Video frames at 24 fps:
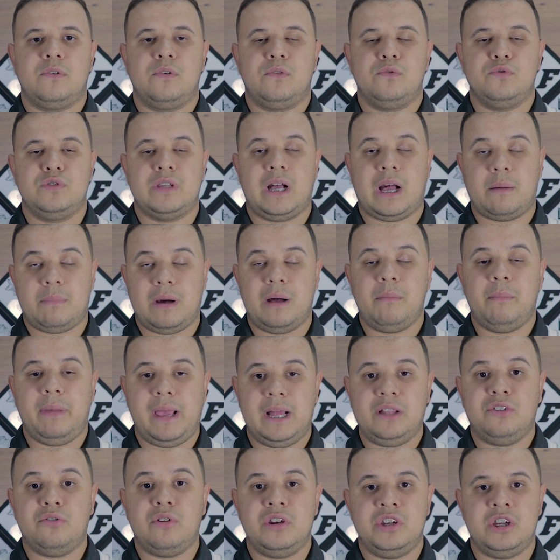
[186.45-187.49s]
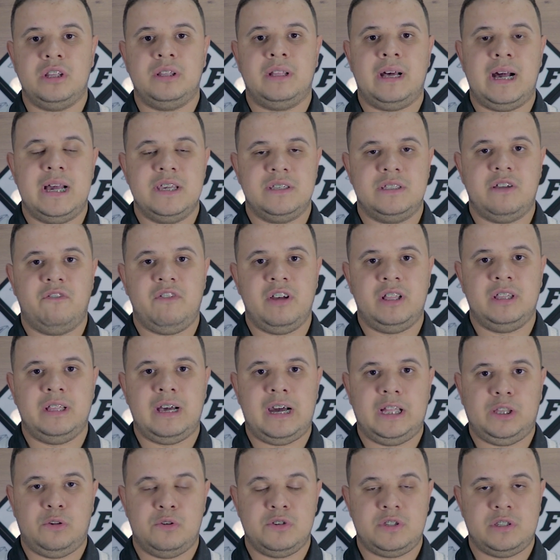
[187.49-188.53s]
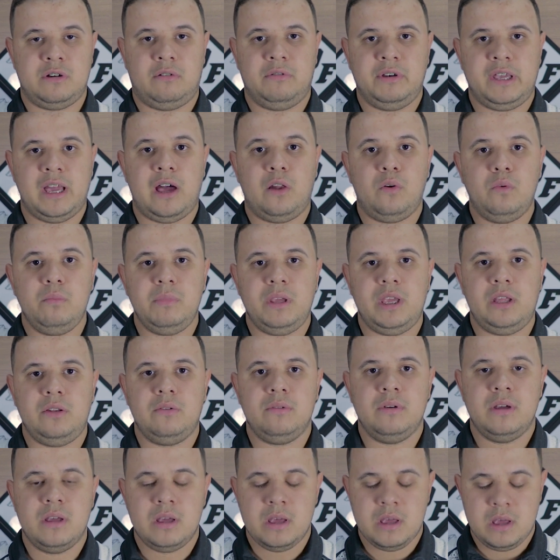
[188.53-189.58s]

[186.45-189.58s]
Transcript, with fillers: Os acabamentos originais da Venator são em alumínio,